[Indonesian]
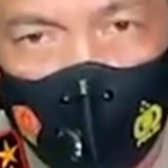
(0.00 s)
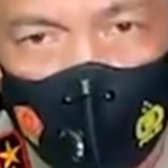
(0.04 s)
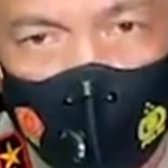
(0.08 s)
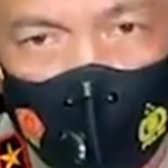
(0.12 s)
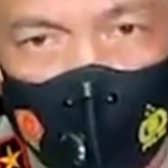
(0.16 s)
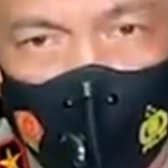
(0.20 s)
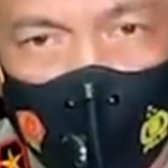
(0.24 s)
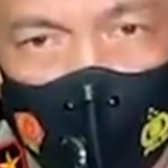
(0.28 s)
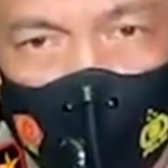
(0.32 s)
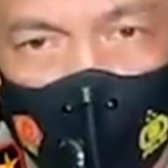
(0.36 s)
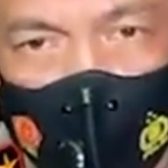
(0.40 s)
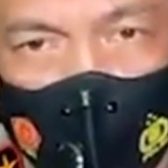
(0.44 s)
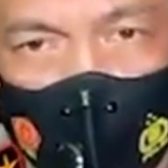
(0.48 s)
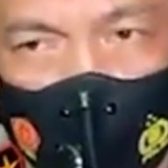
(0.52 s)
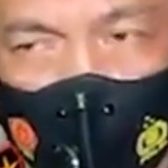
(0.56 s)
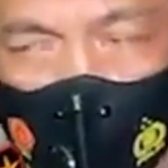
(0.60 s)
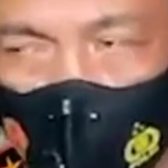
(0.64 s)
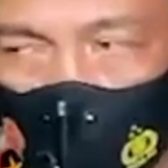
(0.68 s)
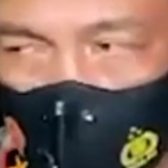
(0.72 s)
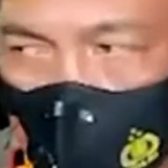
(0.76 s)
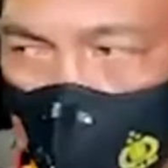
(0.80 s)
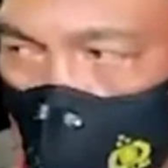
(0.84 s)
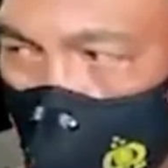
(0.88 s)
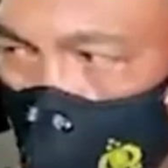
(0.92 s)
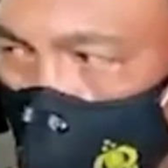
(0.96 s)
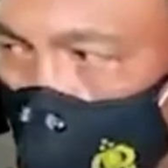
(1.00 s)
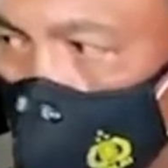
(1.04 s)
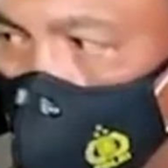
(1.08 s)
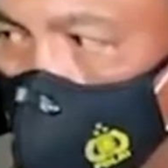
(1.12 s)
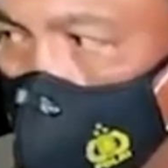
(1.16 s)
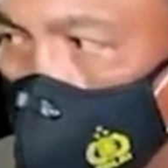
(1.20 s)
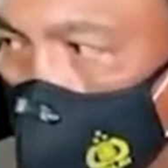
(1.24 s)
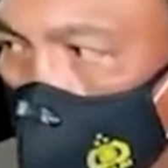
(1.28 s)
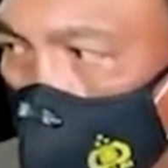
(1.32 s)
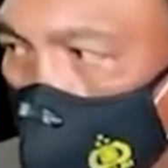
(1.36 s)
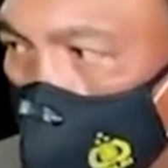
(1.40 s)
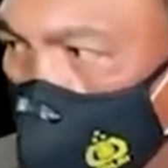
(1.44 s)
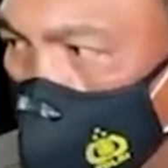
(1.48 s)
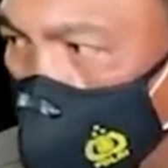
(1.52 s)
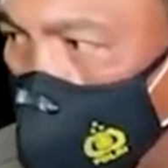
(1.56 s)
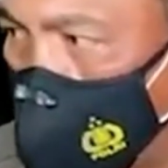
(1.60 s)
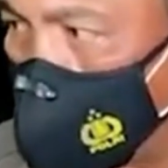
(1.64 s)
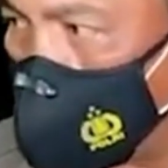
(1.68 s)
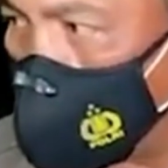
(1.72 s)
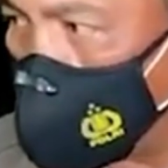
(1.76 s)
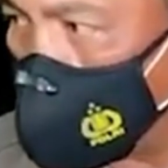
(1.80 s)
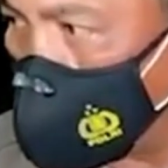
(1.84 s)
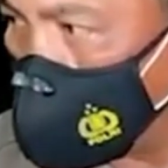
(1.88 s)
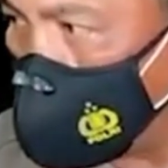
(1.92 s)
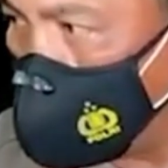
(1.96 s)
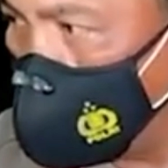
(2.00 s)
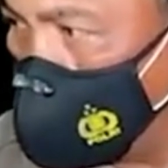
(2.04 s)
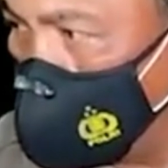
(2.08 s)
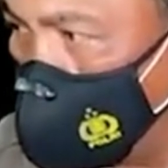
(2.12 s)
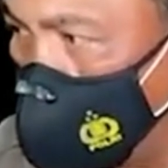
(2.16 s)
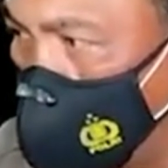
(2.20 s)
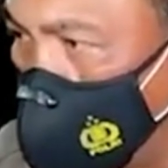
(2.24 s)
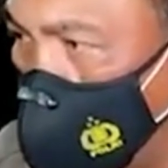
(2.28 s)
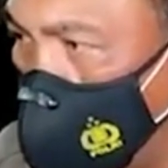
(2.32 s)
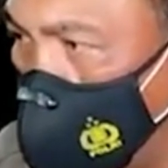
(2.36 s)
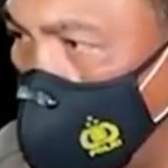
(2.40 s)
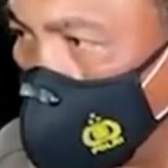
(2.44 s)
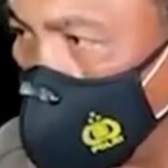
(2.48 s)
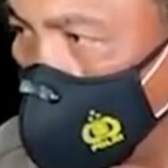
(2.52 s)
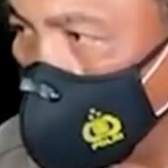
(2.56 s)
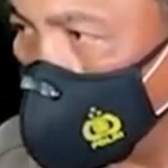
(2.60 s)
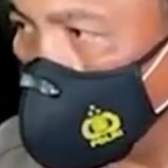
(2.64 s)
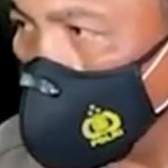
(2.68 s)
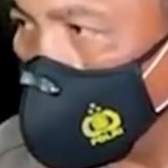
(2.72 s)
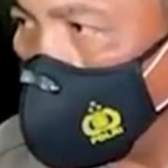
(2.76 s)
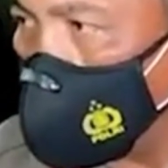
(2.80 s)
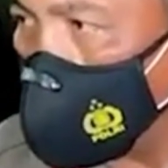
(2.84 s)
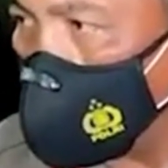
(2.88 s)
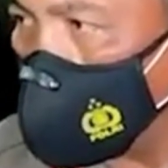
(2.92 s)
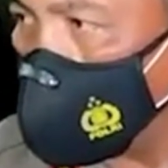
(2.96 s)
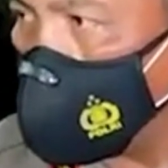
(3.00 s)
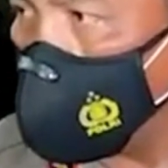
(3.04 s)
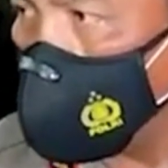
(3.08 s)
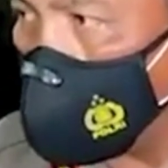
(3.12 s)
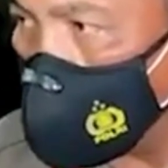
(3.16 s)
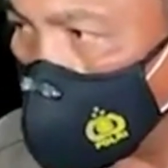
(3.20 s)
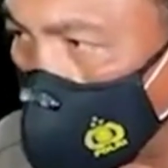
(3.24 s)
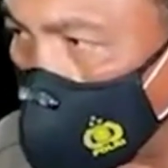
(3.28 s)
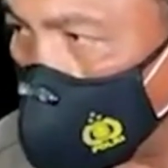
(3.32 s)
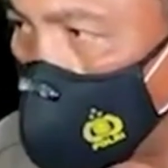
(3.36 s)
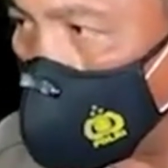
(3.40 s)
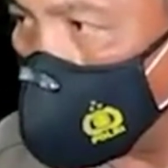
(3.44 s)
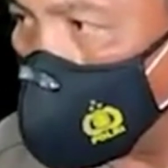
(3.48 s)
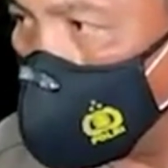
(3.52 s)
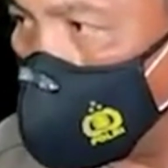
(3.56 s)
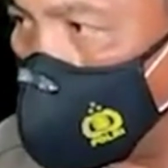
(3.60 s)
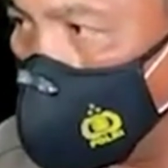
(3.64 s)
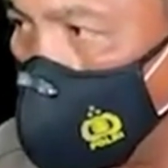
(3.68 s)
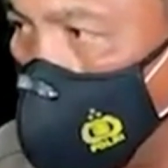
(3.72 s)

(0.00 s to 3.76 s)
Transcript: percayakan, sampaikan kepada saya dan saya akan tindak tegas.